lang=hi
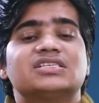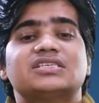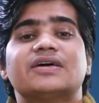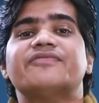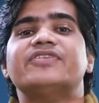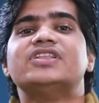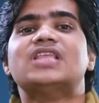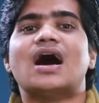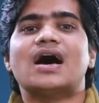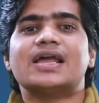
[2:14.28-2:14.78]

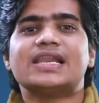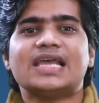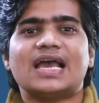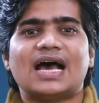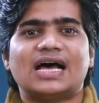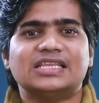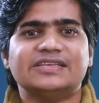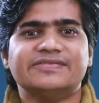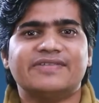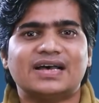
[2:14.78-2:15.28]
संविधान ने
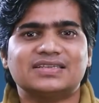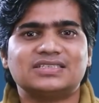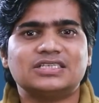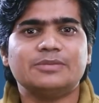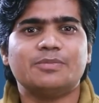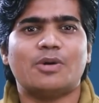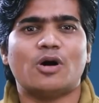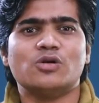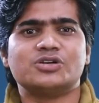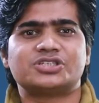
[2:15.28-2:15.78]

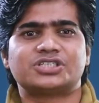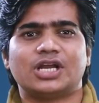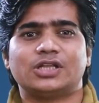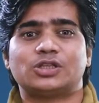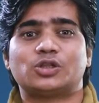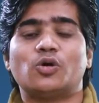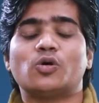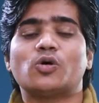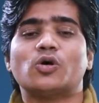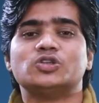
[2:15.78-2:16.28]
आदिवासी बहुल
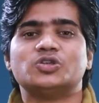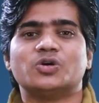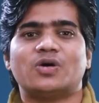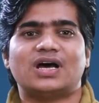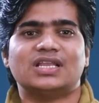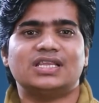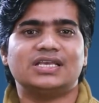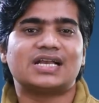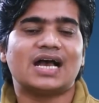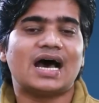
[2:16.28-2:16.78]
क्षेत्रों को जो
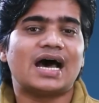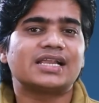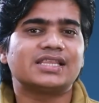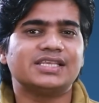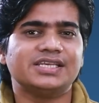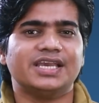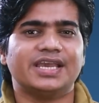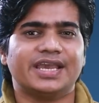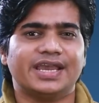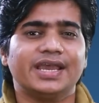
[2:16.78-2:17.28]
अधिकार
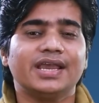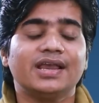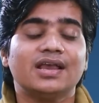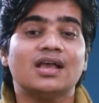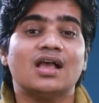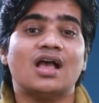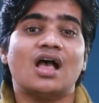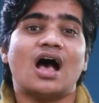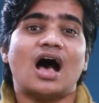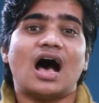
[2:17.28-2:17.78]
दिए हैं
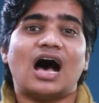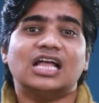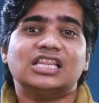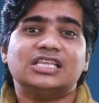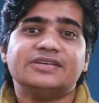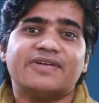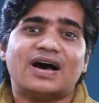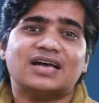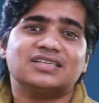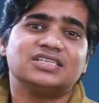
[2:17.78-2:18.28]

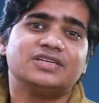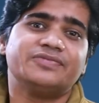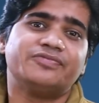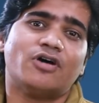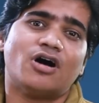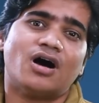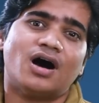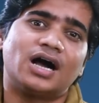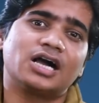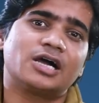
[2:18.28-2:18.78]
आदिवासी
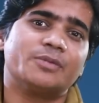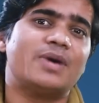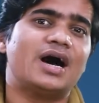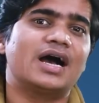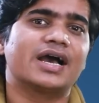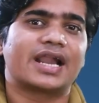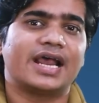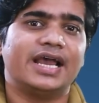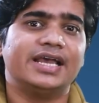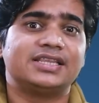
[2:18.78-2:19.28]
वो हक
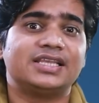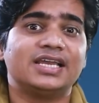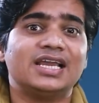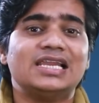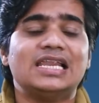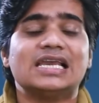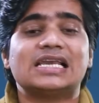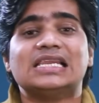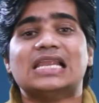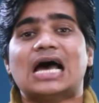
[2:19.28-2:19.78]
मांग रहे
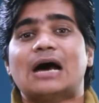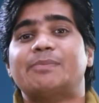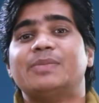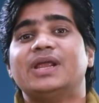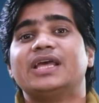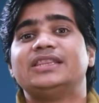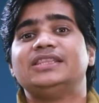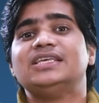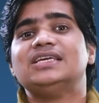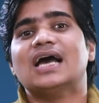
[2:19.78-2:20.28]
थे लेकिन
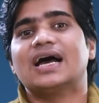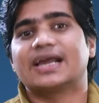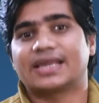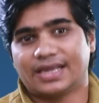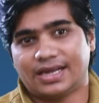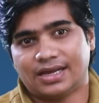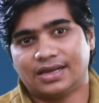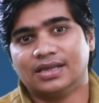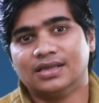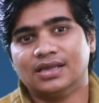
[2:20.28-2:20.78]
आपने दिया
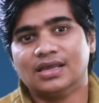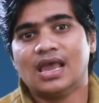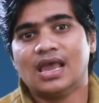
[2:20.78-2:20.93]
क्या